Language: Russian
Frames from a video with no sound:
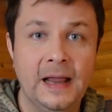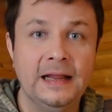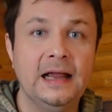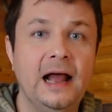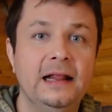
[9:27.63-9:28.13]

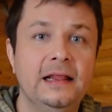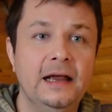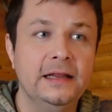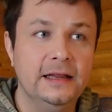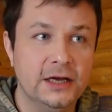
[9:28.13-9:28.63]
это
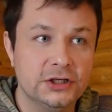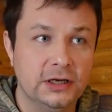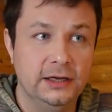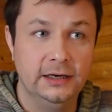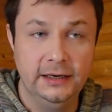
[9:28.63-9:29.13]
одна и та
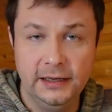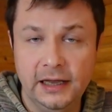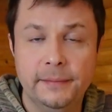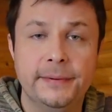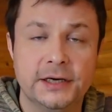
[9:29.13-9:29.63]
же
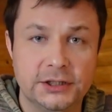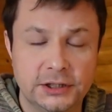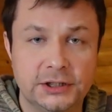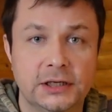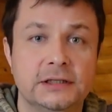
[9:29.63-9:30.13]
религия,
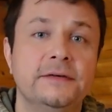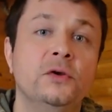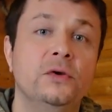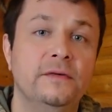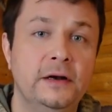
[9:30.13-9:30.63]
прошедшая
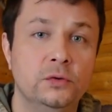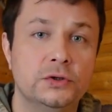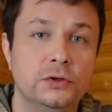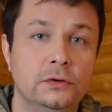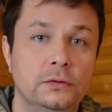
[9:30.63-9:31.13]
свою
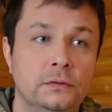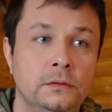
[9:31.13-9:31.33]
эволюцию.